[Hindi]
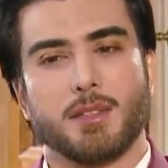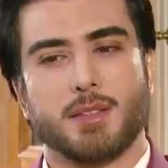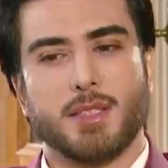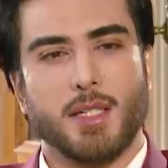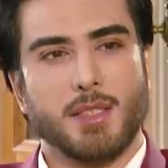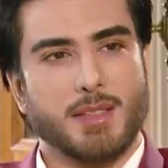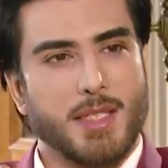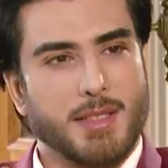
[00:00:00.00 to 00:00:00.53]

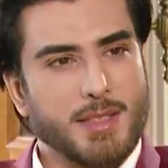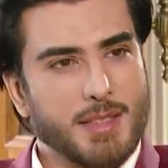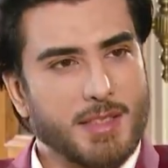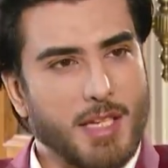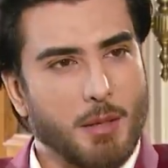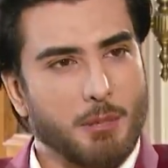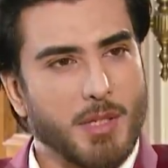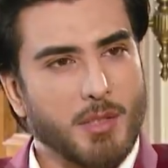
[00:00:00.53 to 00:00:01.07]
जैसे ही
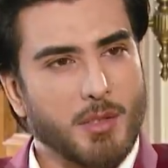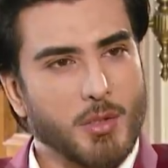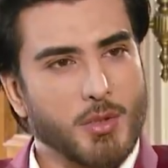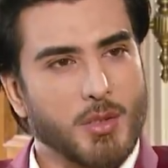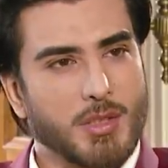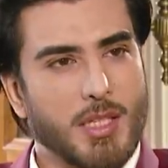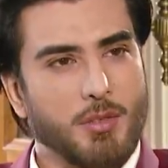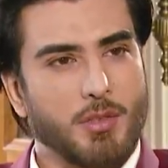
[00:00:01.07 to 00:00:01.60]
कैमरा क्लोज
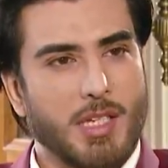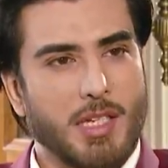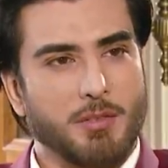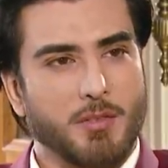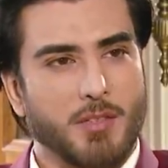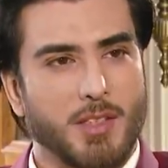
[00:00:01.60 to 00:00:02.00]
होता है वो लाइफ ही